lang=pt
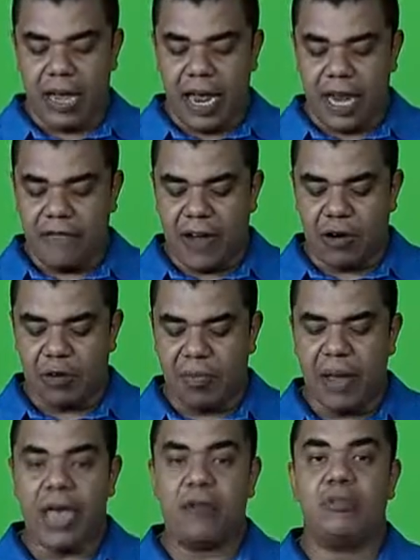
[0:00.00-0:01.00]
Ele vai no
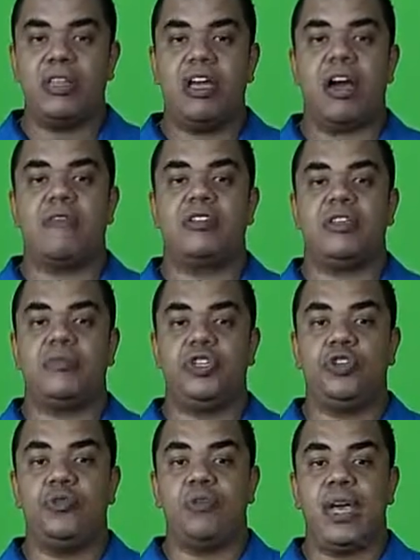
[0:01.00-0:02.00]
meio, o ideal é você
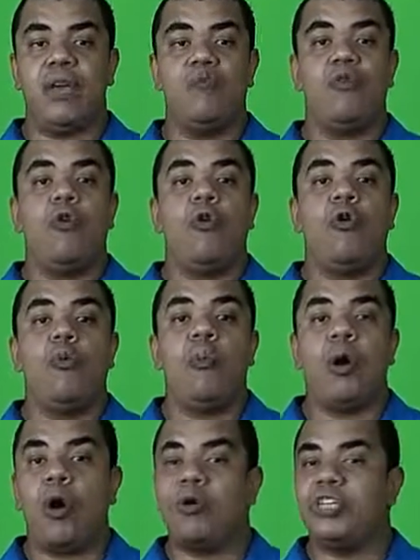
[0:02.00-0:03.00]
medir no meio. O
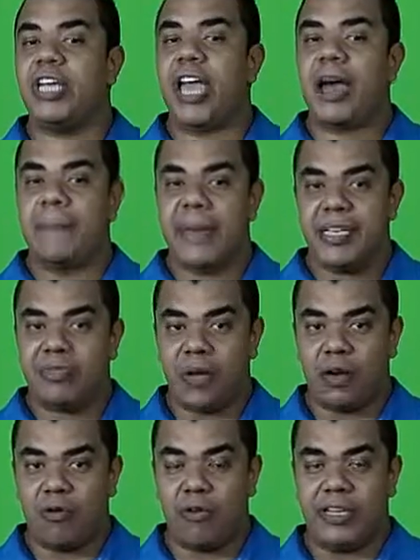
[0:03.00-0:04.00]
molde é a
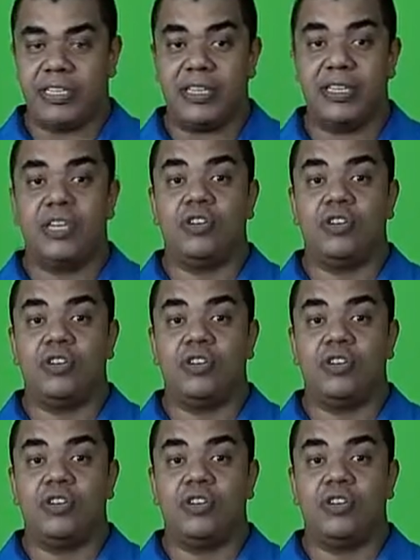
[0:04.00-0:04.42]
mesma coisa.